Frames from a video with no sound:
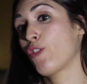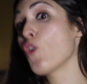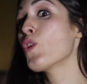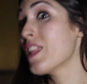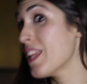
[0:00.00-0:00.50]

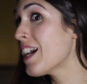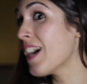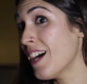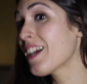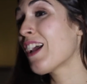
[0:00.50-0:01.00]
Todo
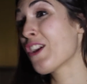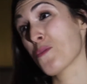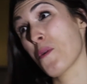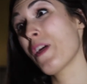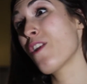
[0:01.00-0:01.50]
indica que
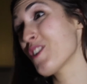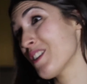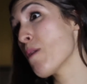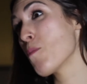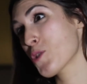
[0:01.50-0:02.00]
los modelos
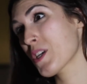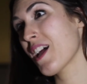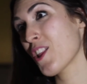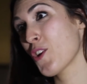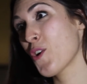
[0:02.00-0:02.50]
están
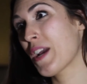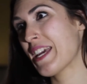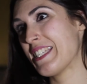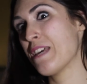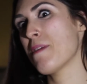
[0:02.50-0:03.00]
buscando
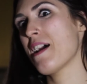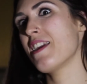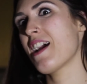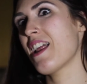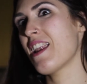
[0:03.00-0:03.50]
que se
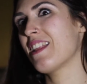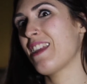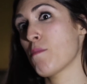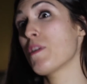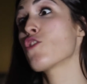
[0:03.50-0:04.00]
vayan a
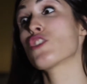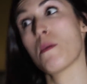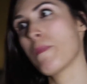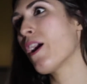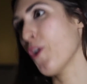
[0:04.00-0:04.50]
términos
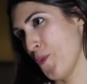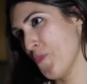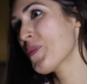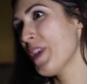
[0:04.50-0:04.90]
de pago,